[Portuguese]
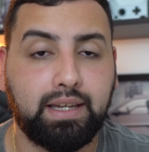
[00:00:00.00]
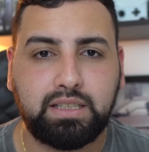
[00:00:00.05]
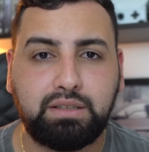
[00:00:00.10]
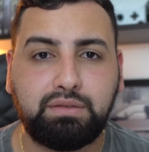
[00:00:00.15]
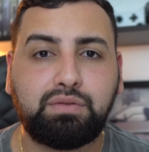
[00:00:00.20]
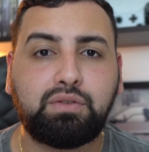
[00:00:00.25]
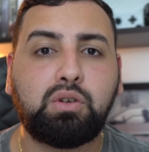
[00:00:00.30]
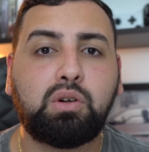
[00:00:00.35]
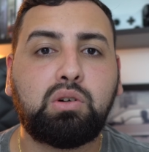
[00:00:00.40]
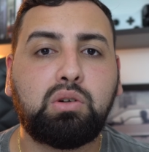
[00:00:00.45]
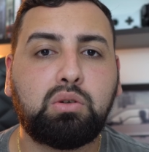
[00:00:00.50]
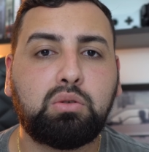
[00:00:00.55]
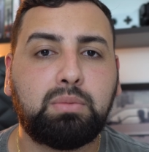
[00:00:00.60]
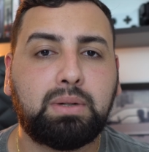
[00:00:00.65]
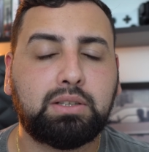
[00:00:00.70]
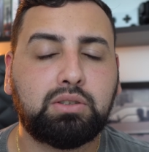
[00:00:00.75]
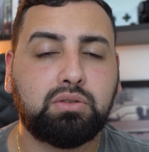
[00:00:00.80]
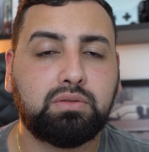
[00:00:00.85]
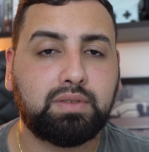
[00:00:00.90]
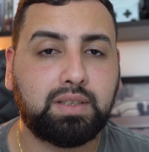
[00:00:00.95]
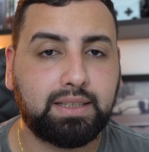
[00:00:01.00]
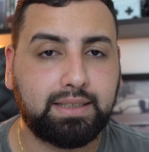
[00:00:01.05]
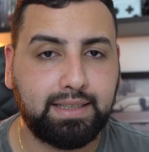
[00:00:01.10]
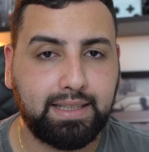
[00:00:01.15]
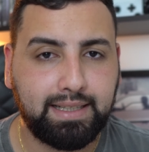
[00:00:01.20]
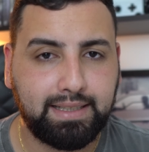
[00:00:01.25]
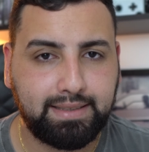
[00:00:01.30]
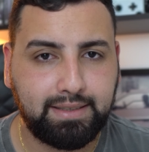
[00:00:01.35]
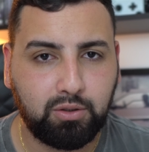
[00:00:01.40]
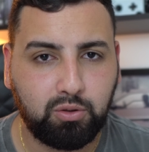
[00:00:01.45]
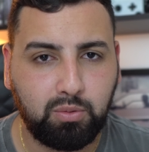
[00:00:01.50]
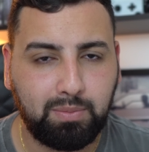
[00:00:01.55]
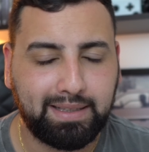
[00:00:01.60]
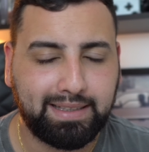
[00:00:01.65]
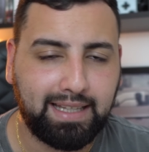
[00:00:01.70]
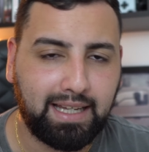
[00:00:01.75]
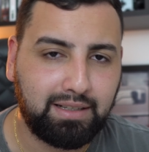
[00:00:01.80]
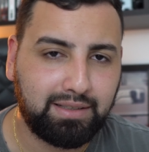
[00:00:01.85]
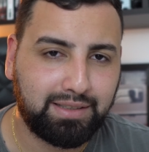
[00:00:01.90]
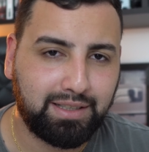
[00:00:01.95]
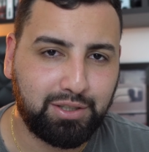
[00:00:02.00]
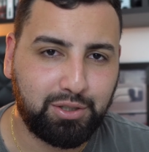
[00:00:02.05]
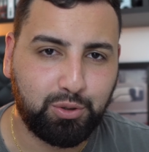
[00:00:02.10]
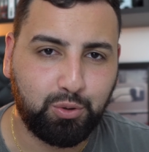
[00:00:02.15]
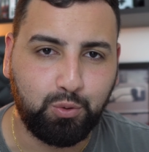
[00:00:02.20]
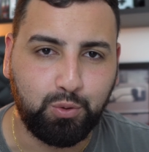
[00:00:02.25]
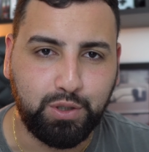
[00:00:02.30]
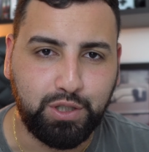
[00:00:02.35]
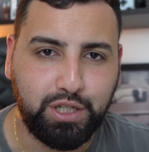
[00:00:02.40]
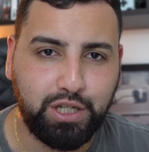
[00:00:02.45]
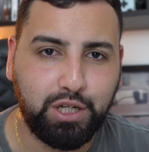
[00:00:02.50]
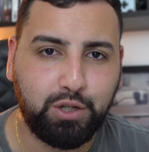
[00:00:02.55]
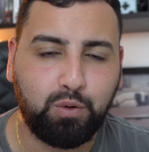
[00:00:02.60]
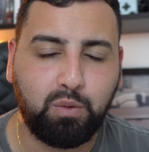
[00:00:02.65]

Se ficou com alguma dúvida, deixe seu comentário, não esqueça de curtir,